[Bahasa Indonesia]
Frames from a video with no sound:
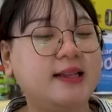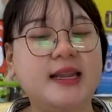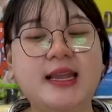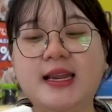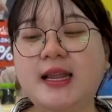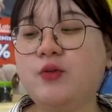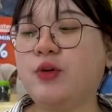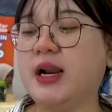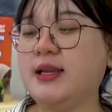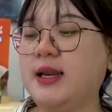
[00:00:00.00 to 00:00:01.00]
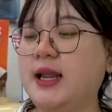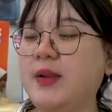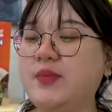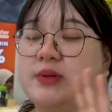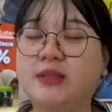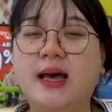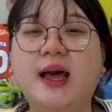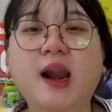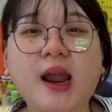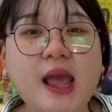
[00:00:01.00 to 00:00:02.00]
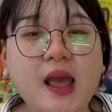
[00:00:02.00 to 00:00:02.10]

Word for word: Jadi ini ukurannya dia lebih besar,